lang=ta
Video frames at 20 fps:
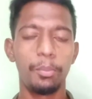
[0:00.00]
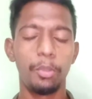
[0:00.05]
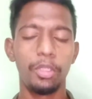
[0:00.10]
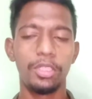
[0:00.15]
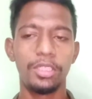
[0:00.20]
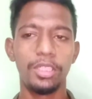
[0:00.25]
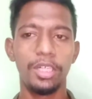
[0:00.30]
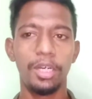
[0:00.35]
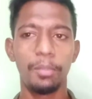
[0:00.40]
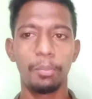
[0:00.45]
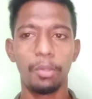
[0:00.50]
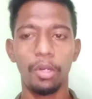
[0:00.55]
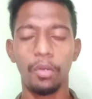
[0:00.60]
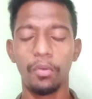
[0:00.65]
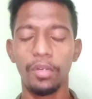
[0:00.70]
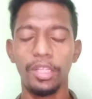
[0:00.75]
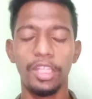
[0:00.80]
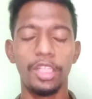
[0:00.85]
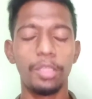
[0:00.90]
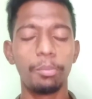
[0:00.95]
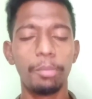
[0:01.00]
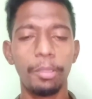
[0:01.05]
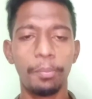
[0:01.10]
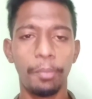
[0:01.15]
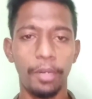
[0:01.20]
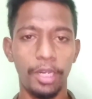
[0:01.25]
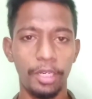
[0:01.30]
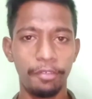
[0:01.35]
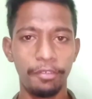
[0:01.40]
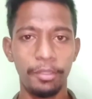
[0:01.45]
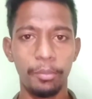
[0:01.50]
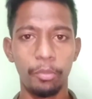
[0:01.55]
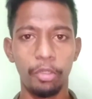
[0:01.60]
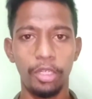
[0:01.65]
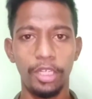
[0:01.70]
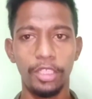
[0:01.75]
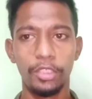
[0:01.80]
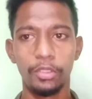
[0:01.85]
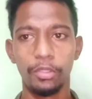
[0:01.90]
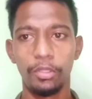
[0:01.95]
போயிடுச்சுன்னா அப்புறம் அவ்வளோ எதுவுமே பண்ணவே
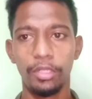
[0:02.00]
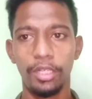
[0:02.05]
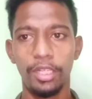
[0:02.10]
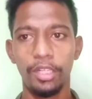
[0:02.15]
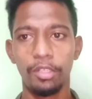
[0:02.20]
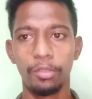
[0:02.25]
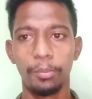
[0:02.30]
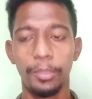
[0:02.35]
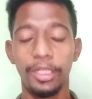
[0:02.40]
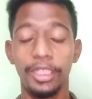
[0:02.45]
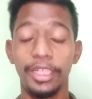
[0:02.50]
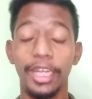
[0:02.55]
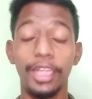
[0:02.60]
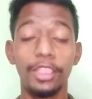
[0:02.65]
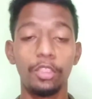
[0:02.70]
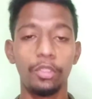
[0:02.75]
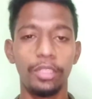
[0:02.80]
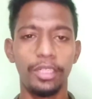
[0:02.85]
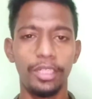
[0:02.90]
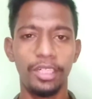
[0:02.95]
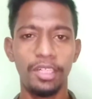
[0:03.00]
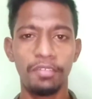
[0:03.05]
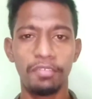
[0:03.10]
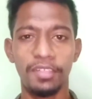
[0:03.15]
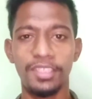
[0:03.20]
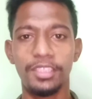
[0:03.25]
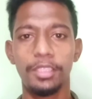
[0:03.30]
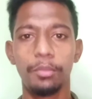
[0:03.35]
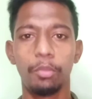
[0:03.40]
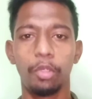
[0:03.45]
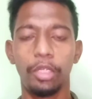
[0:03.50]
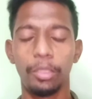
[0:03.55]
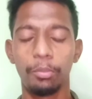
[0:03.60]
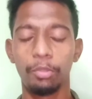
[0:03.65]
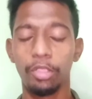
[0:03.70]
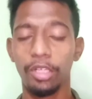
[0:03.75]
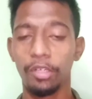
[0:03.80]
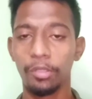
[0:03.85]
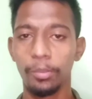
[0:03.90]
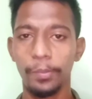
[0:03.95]
முடியாதுன்னு சொல்லிட்டு தான் வந்து ஏன்னு சொல்லிக்கிட்டிங்கன்னா ஃபஸ்ட் டைம் உடையும்
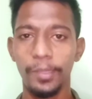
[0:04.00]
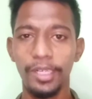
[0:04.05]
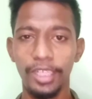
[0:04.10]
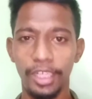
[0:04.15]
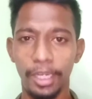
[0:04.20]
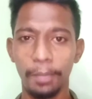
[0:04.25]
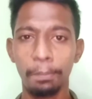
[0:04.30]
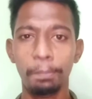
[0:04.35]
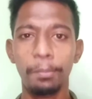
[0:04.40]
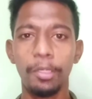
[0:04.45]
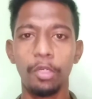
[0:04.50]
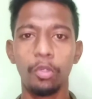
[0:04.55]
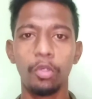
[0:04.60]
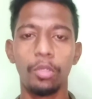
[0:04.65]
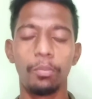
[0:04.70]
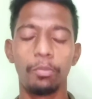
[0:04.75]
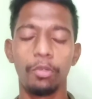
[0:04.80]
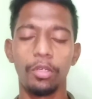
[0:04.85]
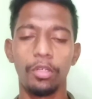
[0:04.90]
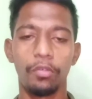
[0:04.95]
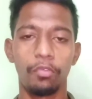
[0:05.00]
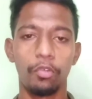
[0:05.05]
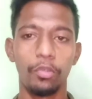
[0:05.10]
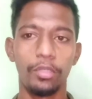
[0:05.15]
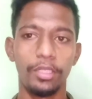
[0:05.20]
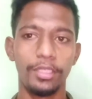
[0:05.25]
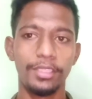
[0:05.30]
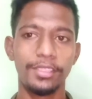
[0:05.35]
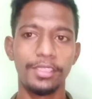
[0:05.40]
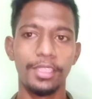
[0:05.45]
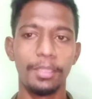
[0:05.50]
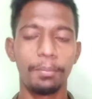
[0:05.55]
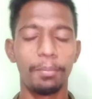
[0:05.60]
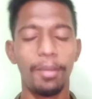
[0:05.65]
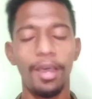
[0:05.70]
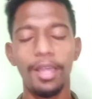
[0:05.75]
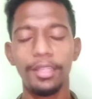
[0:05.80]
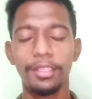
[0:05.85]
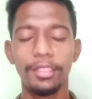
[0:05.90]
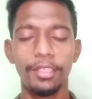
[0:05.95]
போது நான் வந்து டெம்பர் கூட போடல ஃபோனுக்கு சரி
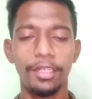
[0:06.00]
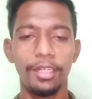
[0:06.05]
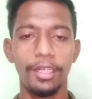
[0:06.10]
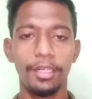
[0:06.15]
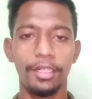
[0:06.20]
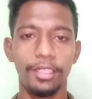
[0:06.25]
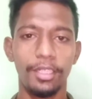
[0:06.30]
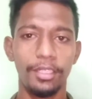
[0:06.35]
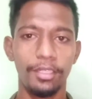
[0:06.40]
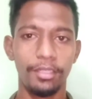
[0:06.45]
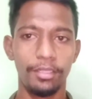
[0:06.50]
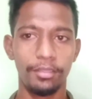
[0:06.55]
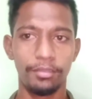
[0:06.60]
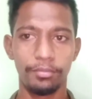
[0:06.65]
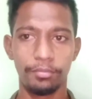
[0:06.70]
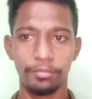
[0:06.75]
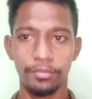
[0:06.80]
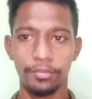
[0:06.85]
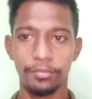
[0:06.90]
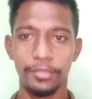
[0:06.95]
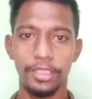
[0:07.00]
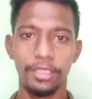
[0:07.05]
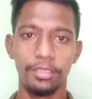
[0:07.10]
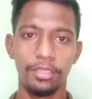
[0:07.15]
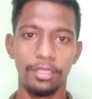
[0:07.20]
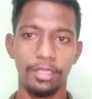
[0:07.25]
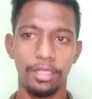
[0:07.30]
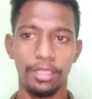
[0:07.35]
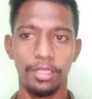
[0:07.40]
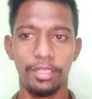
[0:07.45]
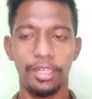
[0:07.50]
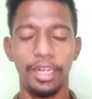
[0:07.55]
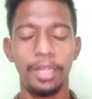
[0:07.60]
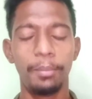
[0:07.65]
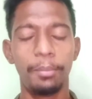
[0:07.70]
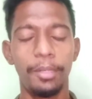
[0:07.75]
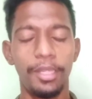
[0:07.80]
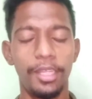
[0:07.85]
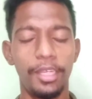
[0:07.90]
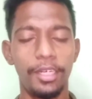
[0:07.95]
பார்த்துக்கலாம் அதான் ட்ரை
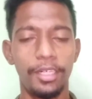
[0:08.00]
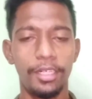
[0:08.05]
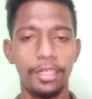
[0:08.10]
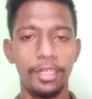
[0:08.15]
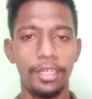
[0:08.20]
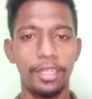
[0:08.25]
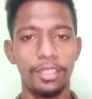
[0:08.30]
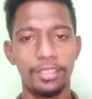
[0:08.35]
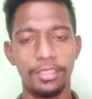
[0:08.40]
தான் இருக்குல்ல அது